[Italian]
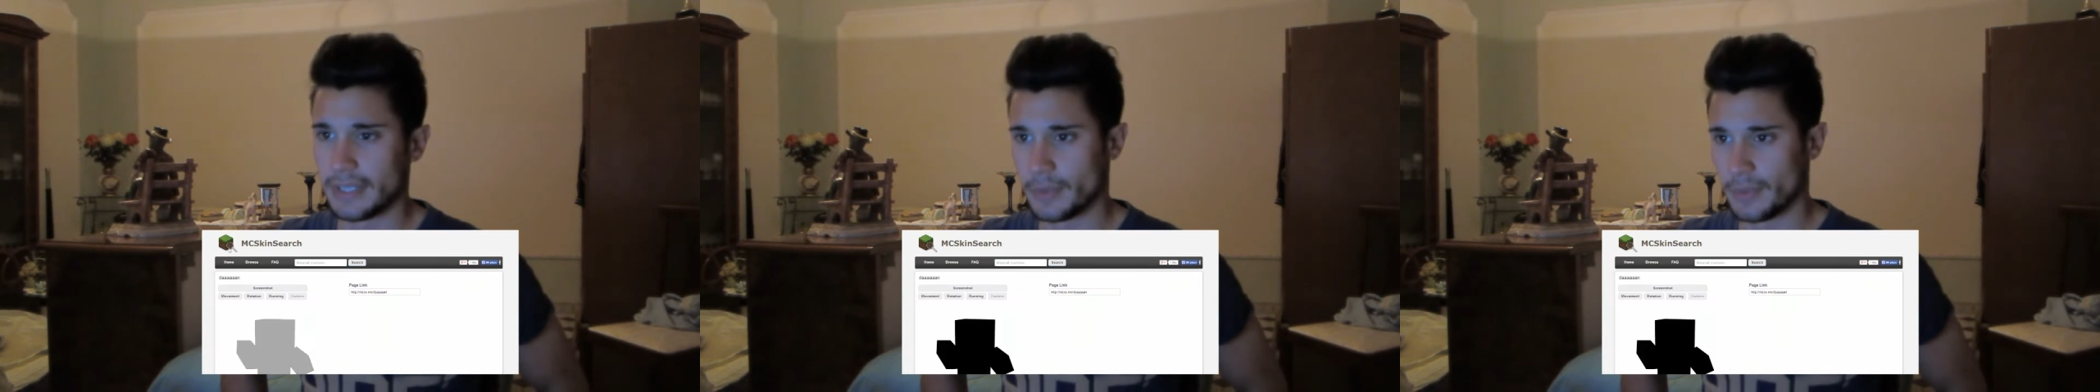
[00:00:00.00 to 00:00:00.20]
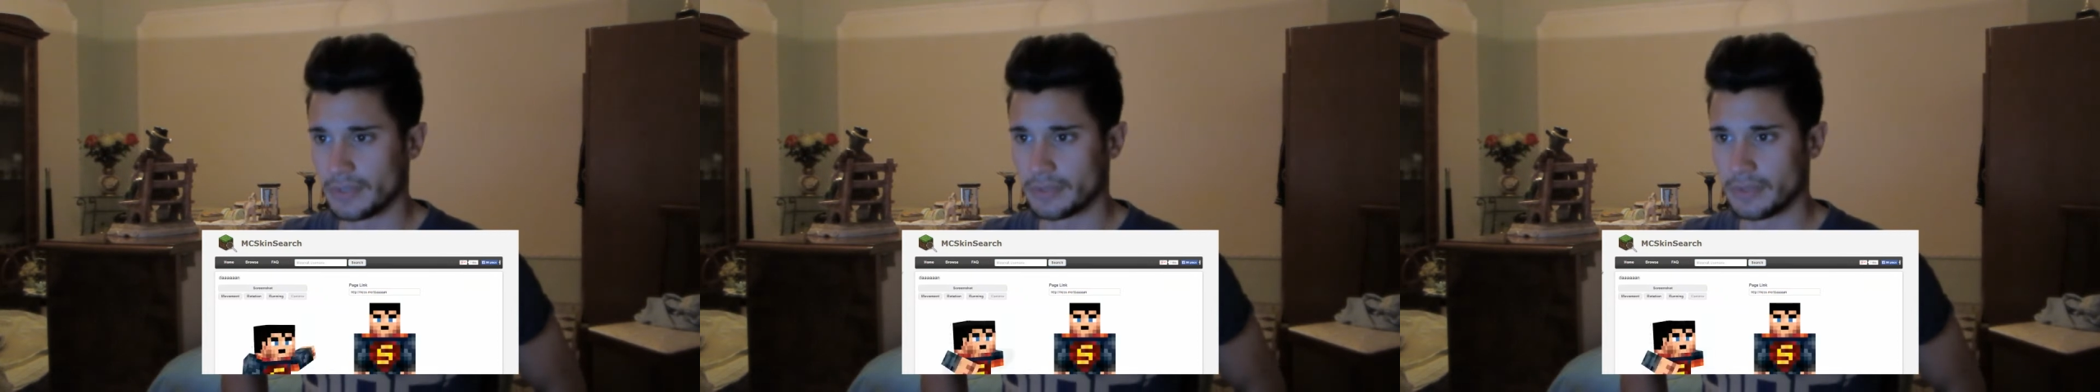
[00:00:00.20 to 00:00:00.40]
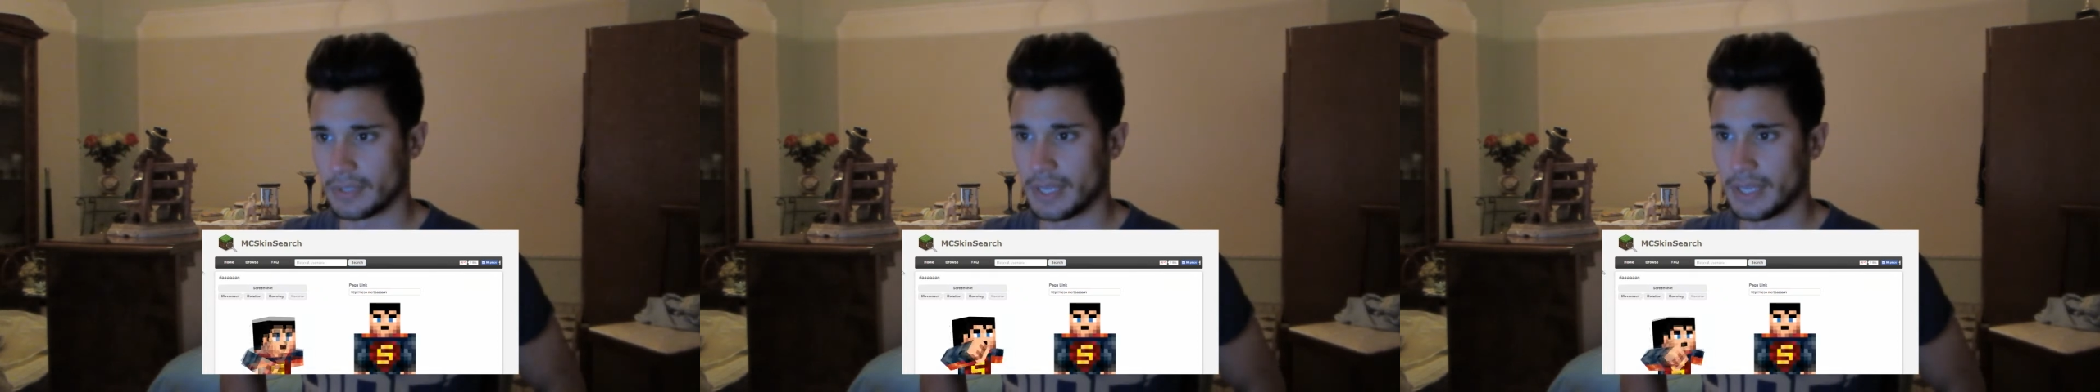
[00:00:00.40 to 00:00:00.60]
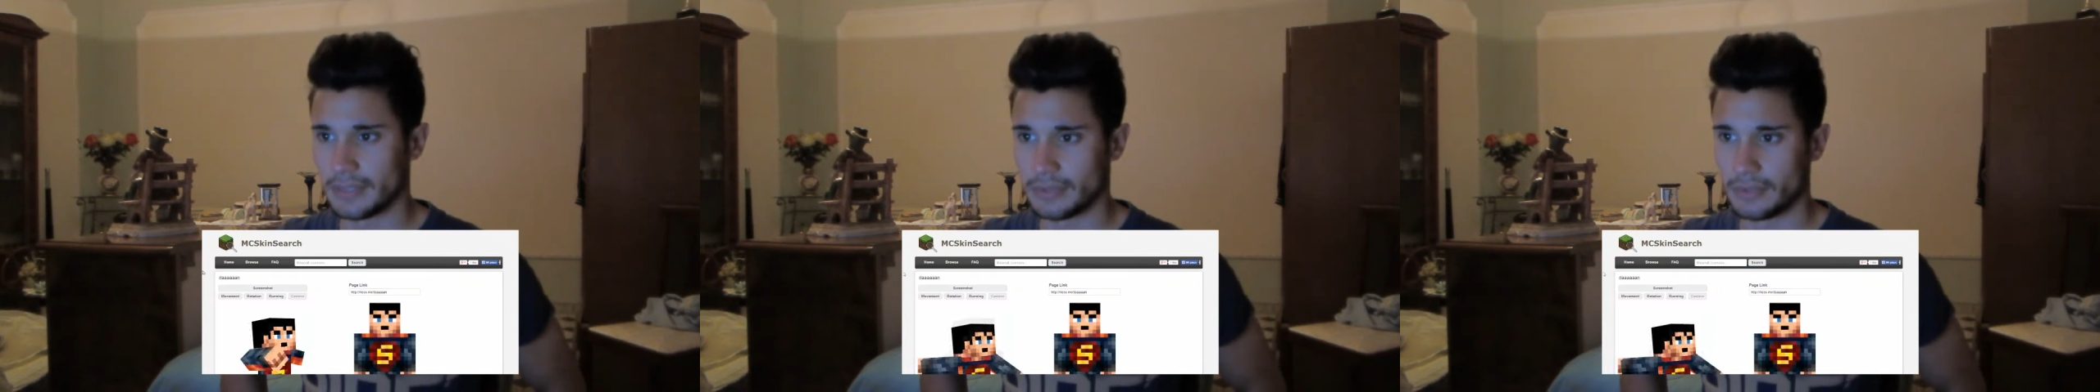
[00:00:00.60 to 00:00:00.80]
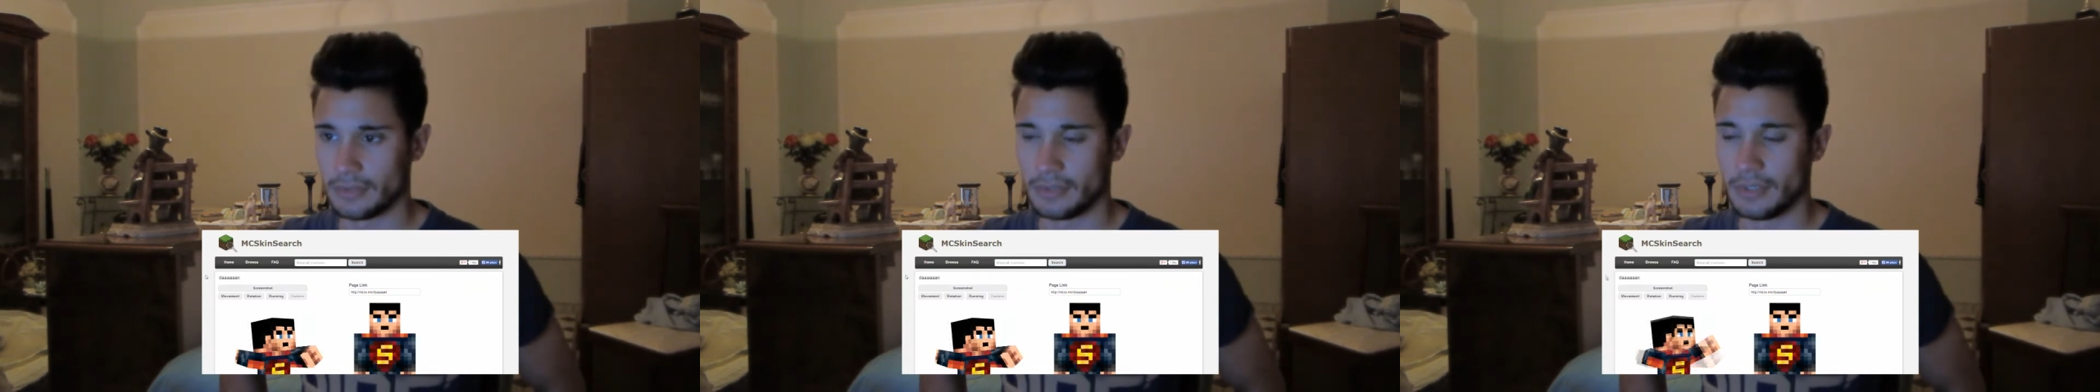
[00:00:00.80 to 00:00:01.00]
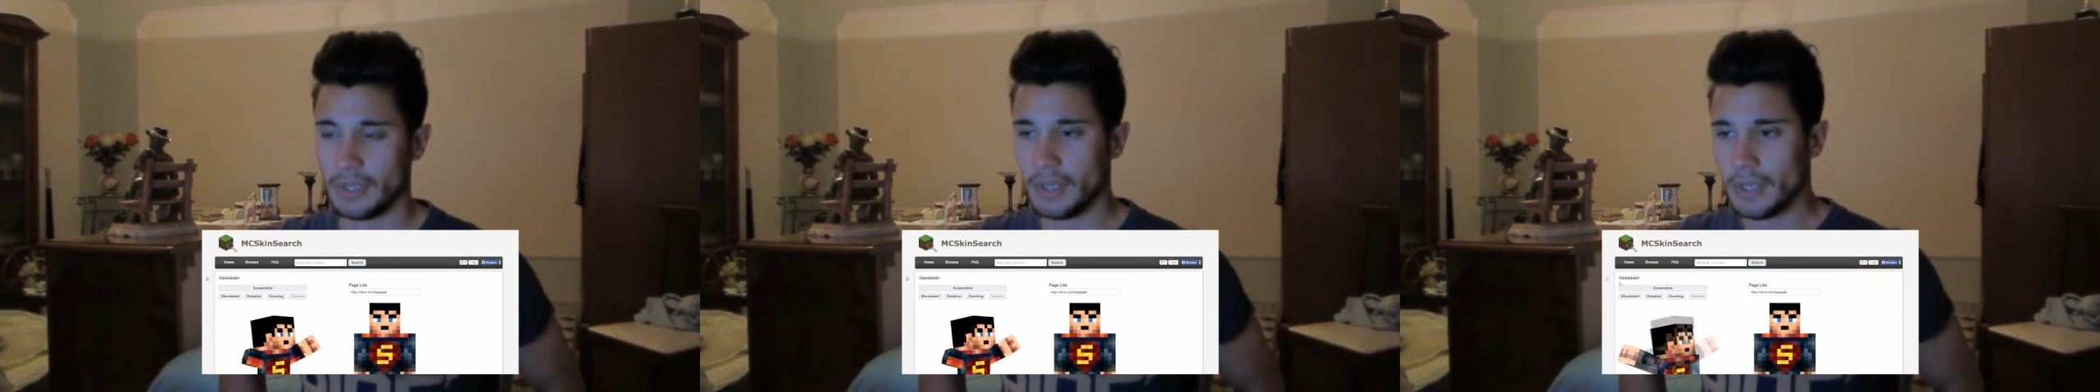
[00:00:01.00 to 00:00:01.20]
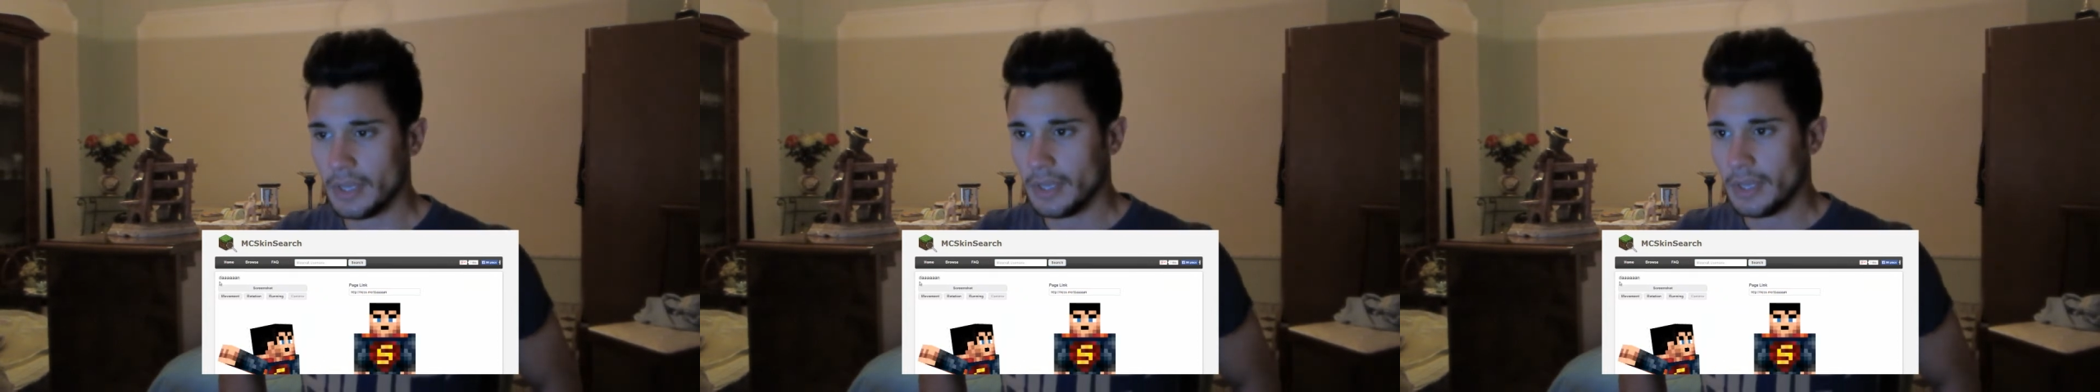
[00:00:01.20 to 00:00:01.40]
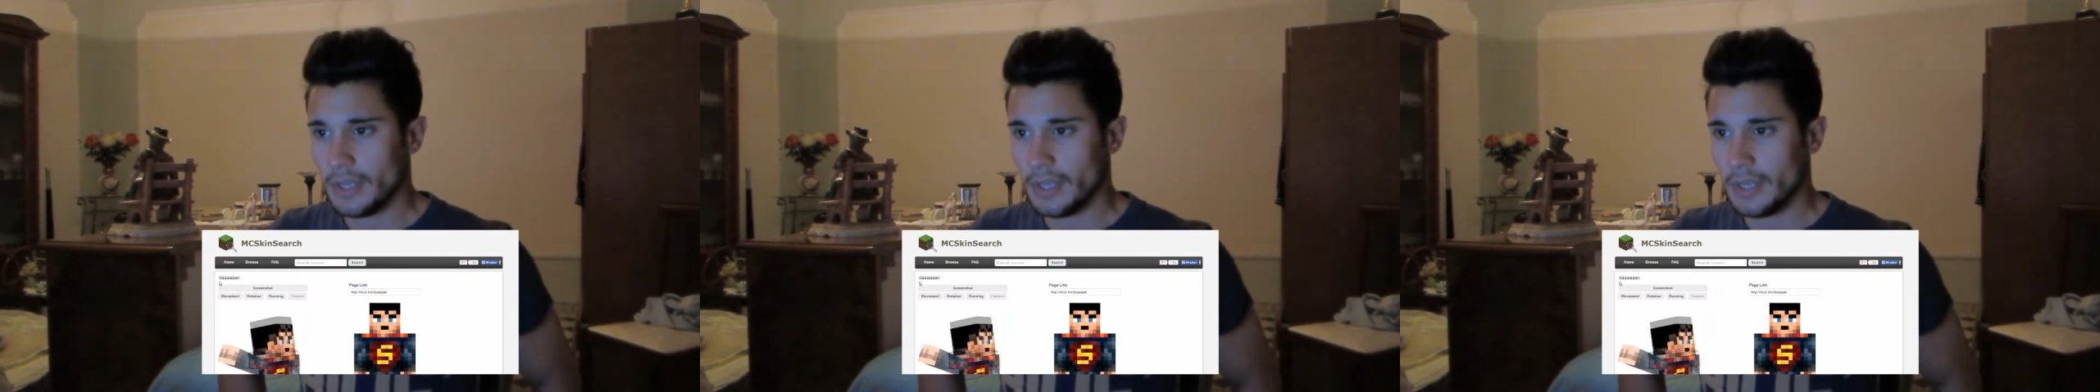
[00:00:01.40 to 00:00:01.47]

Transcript: che in questo caso